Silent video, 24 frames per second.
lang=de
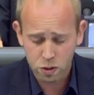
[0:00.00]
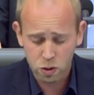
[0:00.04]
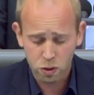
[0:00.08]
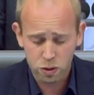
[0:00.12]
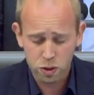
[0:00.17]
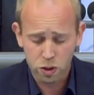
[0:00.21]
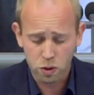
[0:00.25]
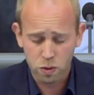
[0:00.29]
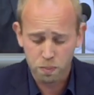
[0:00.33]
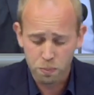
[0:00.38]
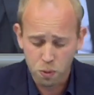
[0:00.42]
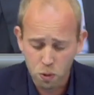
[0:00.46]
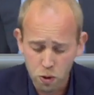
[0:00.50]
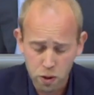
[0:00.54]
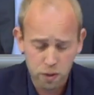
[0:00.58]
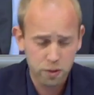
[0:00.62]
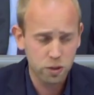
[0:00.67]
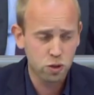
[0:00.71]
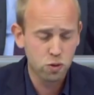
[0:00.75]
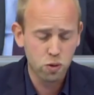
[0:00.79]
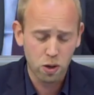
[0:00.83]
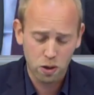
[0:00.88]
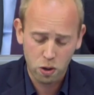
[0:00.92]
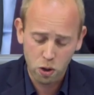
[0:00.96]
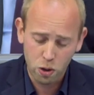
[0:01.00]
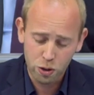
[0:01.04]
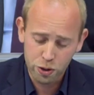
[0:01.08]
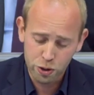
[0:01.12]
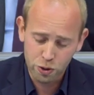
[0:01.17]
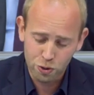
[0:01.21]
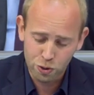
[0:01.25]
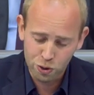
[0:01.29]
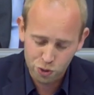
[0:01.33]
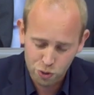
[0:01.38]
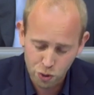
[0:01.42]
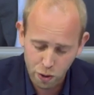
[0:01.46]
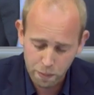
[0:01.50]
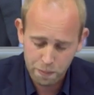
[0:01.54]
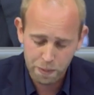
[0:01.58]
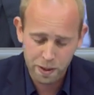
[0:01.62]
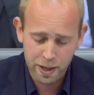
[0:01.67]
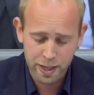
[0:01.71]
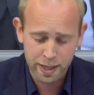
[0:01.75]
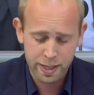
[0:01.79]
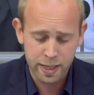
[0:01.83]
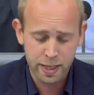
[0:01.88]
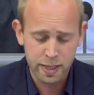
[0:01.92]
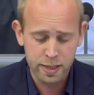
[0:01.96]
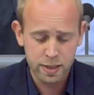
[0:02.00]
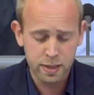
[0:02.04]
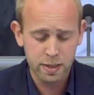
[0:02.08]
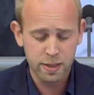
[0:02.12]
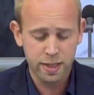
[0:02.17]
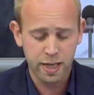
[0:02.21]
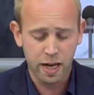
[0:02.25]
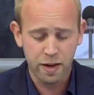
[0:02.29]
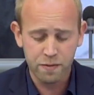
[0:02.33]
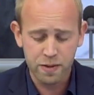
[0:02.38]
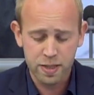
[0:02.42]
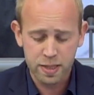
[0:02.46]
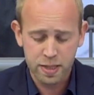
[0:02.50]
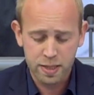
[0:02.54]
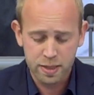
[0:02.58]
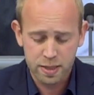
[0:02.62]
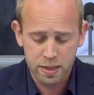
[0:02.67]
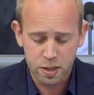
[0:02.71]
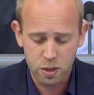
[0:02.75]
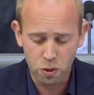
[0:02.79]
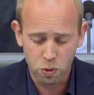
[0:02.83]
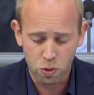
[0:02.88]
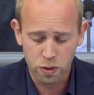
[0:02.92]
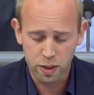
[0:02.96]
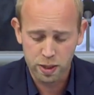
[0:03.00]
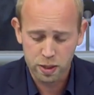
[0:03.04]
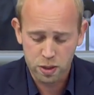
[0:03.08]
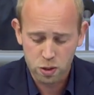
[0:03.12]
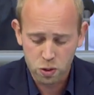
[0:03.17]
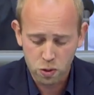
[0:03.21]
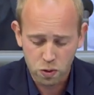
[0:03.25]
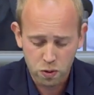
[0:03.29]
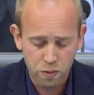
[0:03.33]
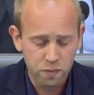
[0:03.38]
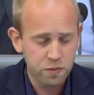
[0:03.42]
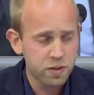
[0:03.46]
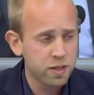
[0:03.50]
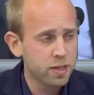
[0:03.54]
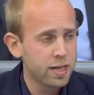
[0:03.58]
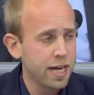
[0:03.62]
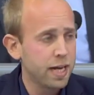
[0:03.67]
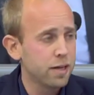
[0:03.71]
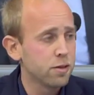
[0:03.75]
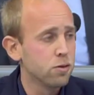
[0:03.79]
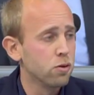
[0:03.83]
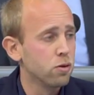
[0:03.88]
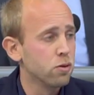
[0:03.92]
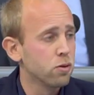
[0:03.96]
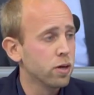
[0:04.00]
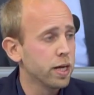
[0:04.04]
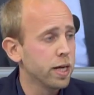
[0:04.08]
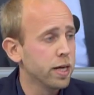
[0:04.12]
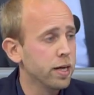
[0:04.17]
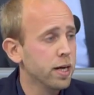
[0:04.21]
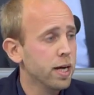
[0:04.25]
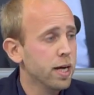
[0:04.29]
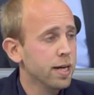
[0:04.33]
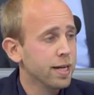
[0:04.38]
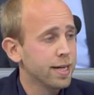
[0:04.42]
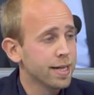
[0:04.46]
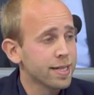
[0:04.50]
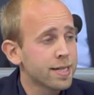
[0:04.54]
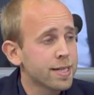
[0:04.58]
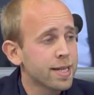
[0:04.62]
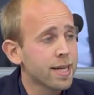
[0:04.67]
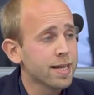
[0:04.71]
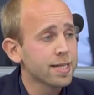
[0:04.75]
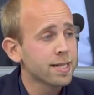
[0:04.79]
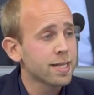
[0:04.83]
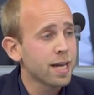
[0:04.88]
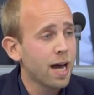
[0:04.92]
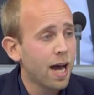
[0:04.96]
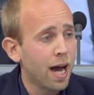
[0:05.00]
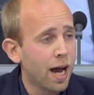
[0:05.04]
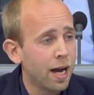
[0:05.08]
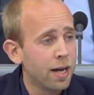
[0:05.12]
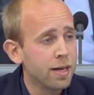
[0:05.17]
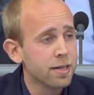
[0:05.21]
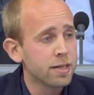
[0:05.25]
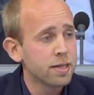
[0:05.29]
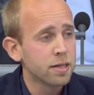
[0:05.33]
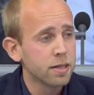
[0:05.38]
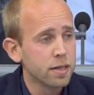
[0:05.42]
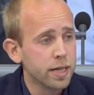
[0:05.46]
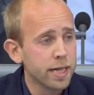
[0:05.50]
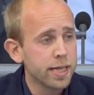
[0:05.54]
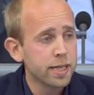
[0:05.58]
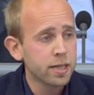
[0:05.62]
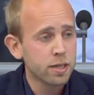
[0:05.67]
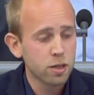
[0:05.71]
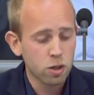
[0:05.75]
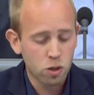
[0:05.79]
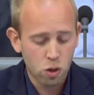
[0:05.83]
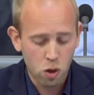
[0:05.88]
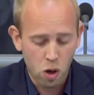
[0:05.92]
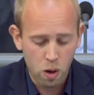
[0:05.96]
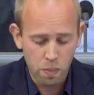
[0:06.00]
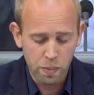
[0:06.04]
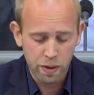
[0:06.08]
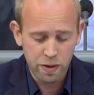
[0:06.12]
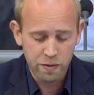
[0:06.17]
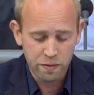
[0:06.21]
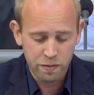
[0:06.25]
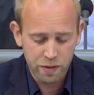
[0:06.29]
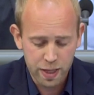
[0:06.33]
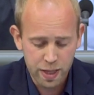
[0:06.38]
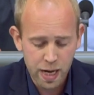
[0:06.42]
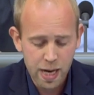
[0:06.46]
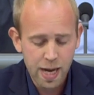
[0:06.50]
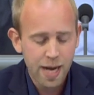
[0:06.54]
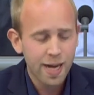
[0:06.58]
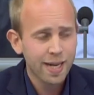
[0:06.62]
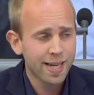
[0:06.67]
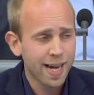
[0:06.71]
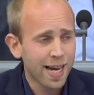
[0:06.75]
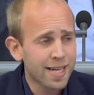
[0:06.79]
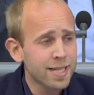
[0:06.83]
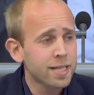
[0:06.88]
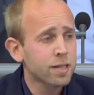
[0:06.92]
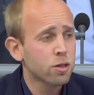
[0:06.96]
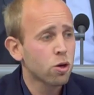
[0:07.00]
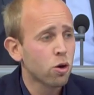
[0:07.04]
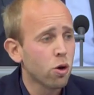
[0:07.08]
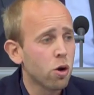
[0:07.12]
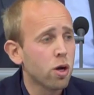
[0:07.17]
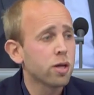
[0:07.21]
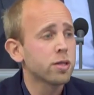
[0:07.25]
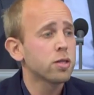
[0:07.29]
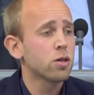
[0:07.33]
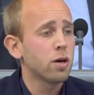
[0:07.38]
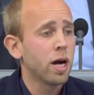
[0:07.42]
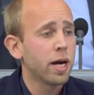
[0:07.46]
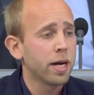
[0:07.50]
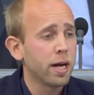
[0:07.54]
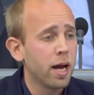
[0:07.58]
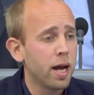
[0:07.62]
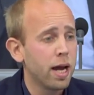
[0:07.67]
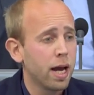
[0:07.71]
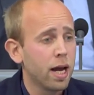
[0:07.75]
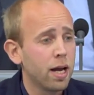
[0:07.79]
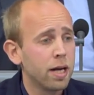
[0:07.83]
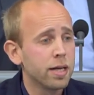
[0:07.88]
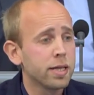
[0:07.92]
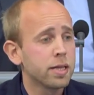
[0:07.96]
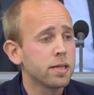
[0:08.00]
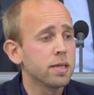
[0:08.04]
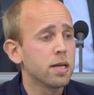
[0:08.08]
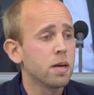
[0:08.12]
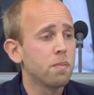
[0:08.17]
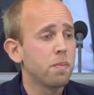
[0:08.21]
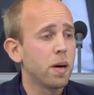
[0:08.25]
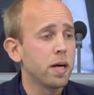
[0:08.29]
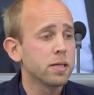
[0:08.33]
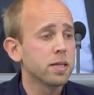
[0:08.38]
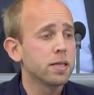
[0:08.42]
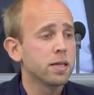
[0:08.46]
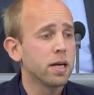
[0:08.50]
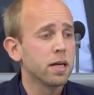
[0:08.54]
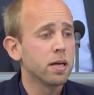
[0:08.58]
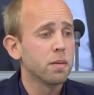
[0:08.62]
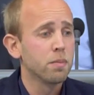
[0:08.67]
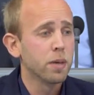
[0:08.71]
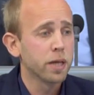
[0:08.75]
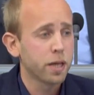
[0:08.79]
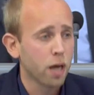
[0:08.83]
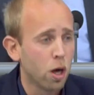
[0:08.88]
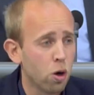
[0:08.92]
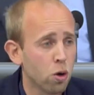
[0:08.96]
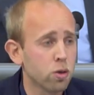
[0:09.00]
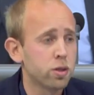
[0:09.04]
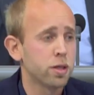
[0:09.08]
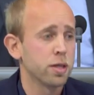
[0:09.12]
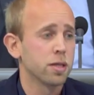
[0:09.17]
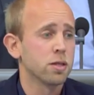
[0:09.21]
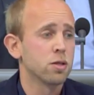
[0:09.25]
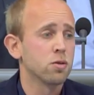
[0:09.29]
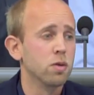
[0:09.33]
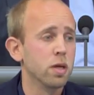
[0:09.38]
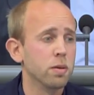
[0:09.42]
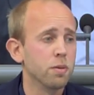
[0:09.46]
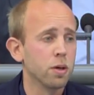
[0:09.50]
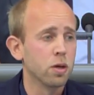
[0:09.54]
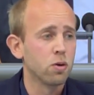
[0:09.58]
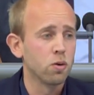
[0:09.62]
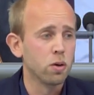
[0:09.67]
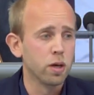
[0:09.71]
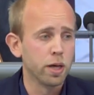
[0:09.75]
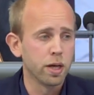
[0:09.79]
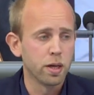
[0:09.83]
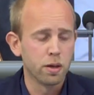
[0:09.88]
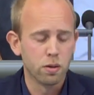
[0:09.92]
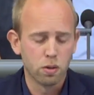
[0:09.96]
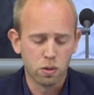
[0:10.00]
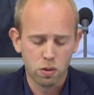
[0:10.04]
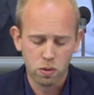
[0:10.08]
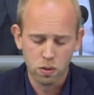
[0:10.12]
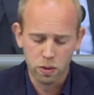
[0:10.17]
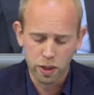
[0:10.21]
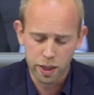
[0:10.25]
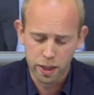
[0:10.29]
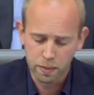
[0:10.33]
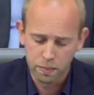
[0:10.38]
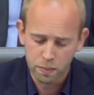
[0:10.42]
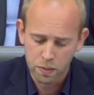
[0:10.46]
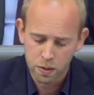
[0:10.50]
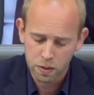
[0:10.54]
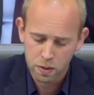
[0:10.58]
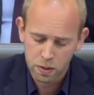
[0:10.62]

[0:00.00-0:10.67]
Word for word: Konjunktur Konjunkturpakete, die Investitionen in Zukunftstechnologien, dass das alles nicht kommen wird. Das gehört zu einer ehrlichen Debatte dann nämlich auch dazu, liebe Kolleginnen und Kollegen.